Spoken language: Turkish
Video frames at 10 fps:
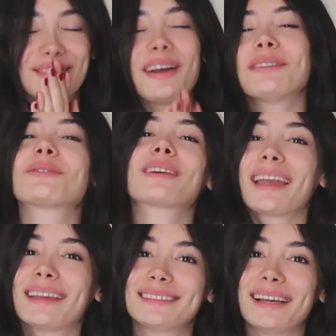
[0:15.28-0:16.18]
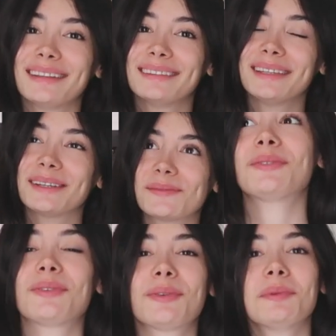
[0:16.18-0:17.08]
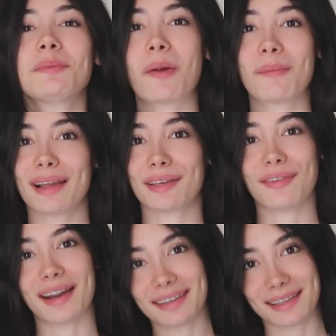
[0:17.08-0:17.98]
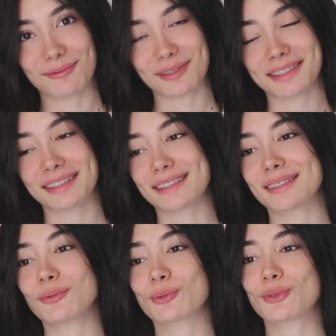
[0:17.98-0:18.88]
şu an çok heyecanlıyım. Çünkü bilmiyorum belki fark etmişsinizdir.